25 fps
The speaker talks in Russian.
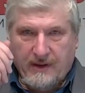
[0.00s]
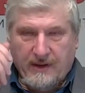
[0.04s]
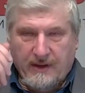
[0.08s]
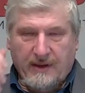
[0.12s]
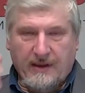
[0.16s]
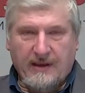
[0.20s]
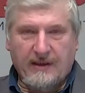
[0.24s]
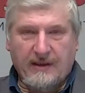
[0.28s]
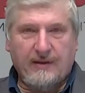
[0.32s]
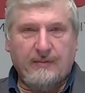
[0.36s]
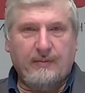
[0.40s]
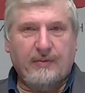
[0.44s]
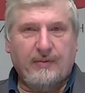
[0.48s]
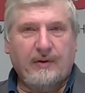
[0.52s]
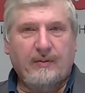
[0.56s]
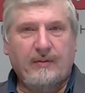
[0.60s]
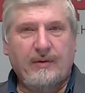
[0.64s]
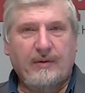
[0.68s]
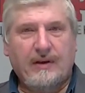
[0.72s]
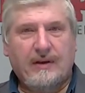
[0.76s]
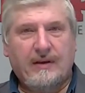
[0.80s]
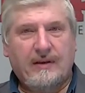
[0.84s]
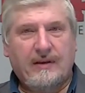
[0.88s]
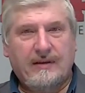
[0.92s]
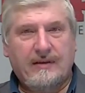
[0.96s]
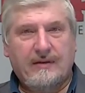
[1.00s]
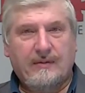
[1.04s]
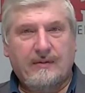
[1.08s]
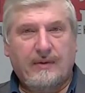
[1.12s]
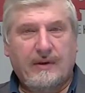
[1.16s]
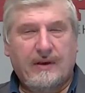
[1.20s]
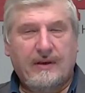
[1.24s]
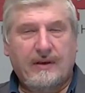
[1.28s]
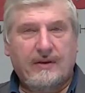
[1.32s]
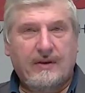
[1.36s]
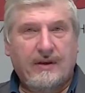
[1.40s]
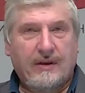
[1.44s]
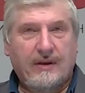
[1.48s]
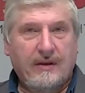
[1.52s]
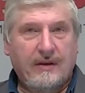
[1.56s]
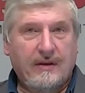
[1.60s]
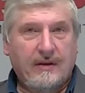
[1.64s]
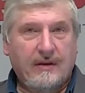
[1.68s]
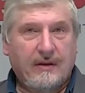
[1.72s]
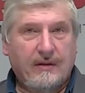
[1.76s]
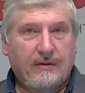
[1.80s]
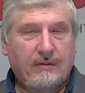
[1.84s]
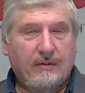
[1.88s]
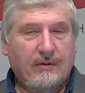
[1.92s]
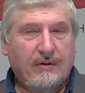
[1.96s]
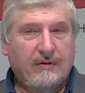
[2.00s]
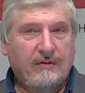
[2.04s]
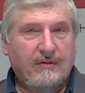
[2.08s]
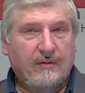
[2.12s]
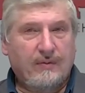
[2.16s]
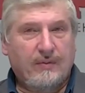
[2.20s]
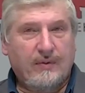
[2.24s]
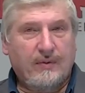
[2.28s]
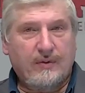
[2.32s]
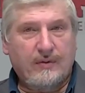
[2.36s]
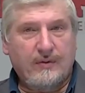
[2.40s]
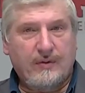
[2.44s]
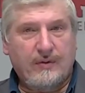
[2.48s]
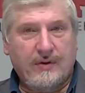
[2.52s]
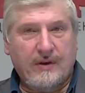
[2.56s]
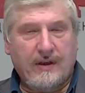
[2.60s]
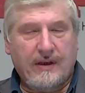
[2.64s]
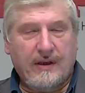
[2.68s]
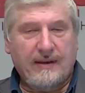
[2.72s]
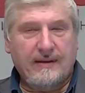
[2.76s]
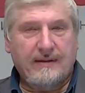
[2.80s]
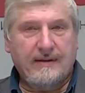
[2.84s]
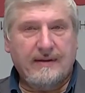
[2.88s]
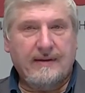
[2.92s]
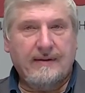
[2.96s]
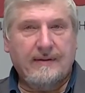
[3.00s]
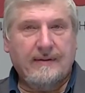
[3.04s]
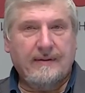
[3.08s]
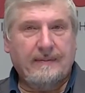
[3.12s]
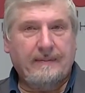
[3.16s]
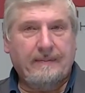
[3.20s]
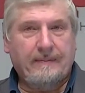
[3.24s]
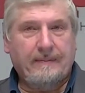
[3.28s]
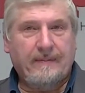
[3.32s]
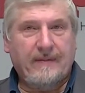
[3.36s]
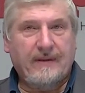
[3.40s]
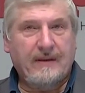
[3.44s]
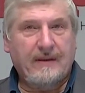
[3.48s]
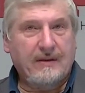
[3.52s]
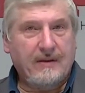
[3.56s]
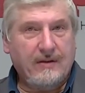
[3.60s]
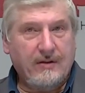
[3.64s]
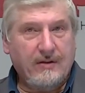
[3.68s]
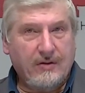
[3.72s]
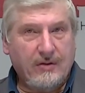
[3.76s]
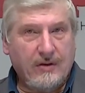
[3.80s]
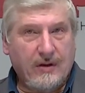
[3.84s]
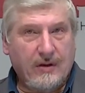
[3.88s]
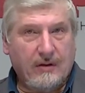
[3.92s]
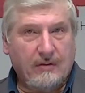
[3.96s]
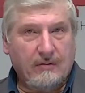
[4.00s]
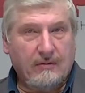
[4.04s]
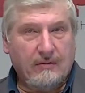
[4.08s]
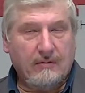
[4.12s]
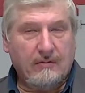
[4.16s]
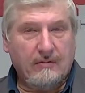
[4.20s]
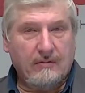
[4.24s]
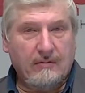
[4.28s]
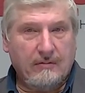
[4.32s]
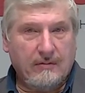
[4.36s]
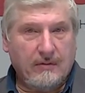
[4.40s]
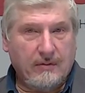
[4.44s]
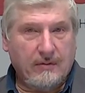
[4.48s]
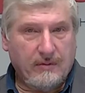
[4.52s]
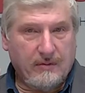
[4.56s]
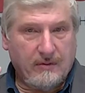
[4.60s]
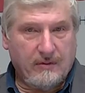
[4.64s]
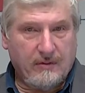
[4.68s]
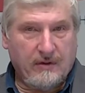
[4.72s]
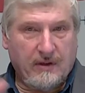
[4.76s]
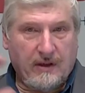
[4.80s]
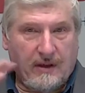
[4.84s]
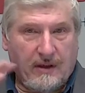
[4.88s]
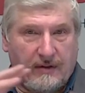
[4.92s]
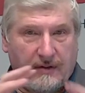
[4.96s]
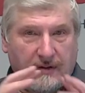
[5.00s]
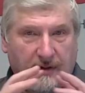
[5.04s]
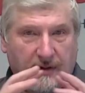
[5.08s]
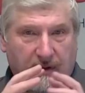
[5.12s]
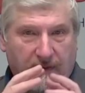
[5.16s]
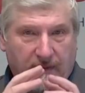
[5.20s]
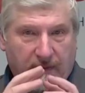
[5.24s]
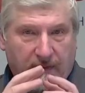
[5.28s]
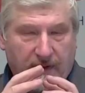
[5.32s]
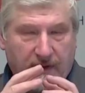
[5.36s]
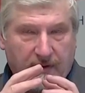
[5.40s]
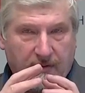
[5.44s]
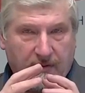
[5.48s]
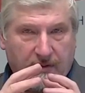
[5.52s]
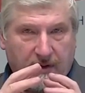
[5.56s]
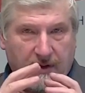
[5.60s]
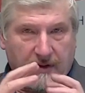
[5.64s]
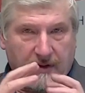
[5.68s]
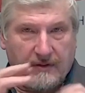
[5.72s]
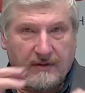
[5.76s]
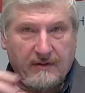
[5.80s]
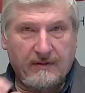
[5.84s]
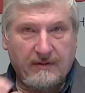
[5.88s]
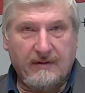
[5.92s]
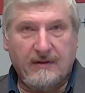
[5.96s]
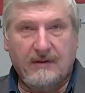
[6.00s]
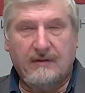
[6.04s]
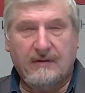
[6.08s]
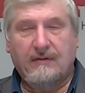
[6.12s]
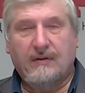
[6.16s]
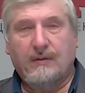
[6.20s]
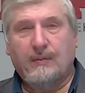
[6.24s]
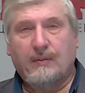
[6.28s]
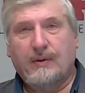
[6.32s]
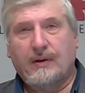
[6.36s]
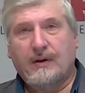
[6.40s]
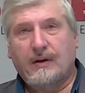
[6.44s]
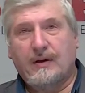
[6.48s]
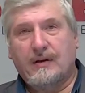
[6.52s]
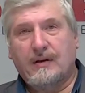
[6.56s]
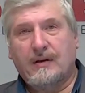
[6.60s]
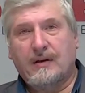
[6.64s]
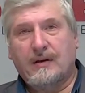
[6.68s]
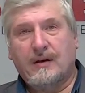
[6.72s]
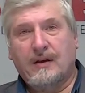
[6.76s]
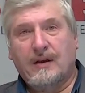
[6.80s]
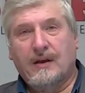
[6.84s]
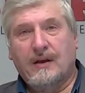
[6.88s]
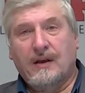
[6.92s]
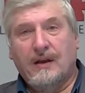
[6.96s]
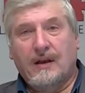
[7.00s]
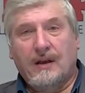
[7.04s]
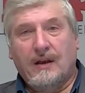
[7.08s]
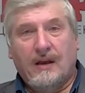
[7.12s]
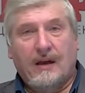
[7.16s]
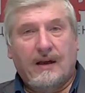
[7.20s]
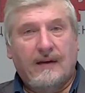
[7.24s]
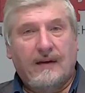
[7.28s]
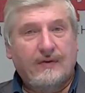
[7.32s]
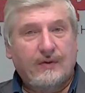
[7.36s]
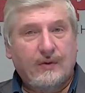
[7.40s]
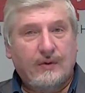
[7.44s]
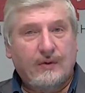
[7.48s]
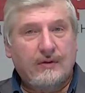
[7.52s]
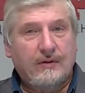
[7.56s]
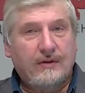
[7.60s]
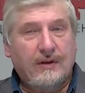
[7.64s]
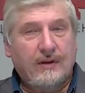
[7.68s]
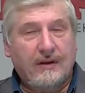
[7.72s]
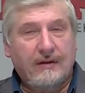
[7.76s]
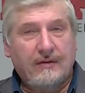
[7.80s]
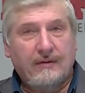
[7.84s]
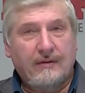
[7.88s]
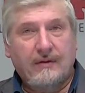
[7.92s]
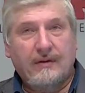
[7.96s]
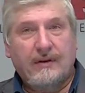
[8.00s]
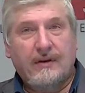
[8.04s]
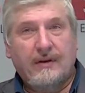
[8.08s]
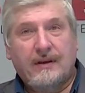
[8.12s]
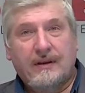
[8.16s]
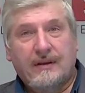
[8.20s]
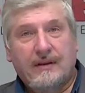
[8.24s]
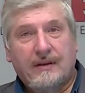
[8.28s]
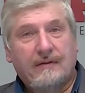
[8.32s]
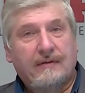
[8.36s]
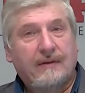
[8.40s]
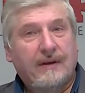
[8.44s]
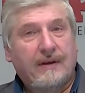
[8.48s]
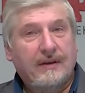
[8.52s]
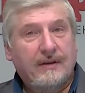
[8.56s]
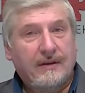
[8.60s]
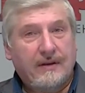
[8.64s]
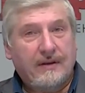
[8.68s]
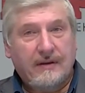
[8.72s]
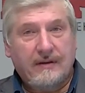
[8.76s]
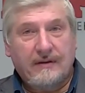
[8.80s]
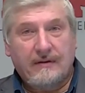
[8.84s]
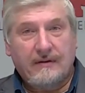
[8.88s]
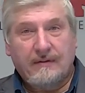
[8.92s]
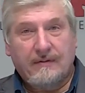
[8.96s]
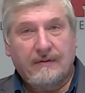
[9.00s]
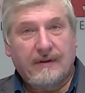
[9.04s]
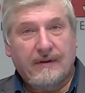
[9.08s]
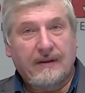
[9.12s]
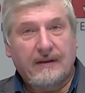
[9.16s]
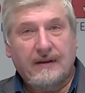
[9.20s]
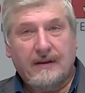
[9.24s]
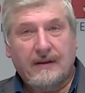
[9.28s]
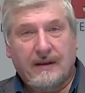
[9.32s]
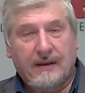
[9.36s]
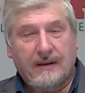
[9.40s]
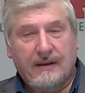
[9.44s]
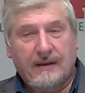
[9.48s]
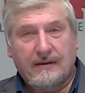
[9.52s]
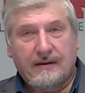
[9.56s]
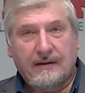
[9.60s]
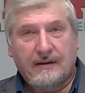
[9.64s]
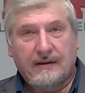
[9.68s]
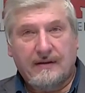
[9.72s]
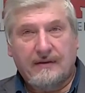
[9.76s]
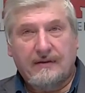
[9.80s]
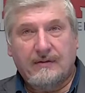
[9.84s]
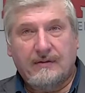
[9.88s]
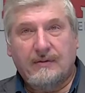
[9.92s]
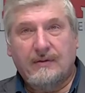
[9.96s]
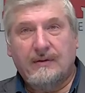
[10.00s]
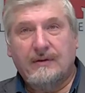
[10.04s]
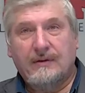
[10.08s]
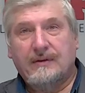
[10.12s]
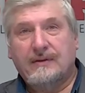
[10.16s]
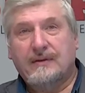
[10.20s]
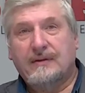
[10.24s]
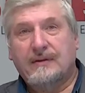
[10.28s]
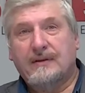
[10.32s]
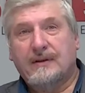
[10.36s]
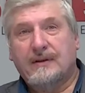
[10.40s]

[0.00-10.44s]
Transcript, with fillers: это примерно изображение, которое вы получаете на сетчатку, то есть на нервной части летательного аппарата, а все остальное это ваши фантазии. То есть